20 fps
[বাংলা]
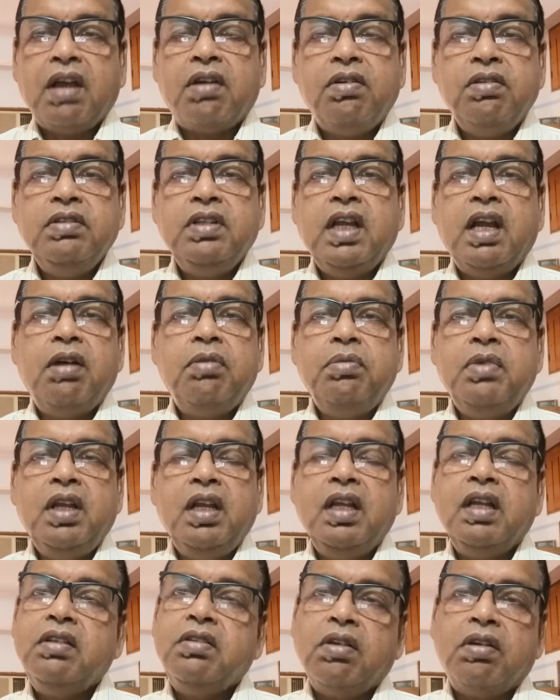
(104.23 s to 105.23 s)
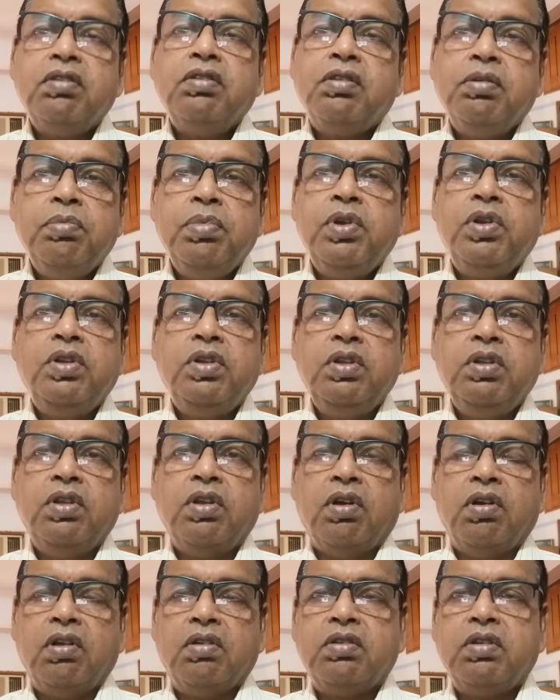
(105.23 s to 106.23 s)
এখন যে আওয়ামী লীগ তখন তো বিরোধী
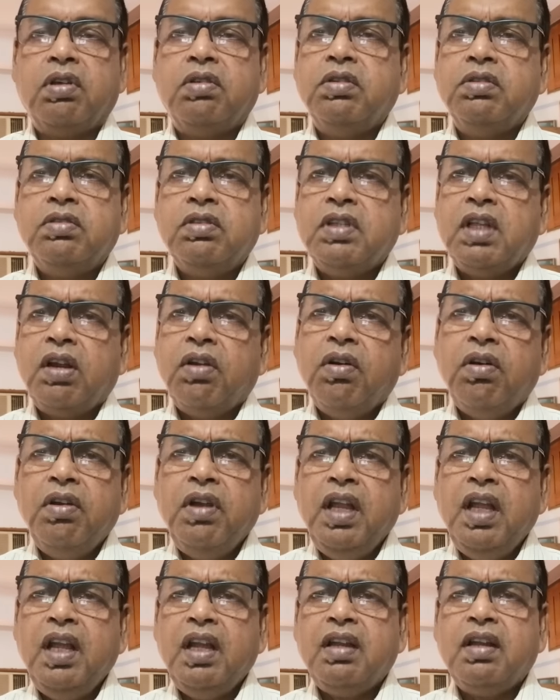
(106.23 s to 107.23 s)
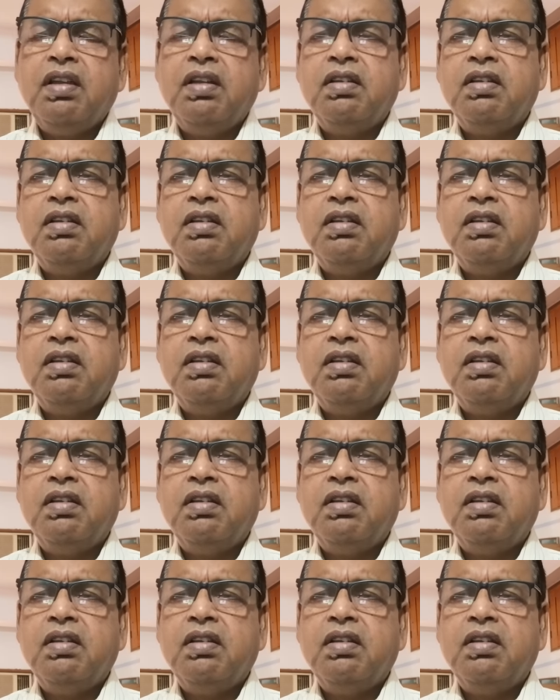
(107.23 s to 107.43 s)
দল তখন তো তারা অনেক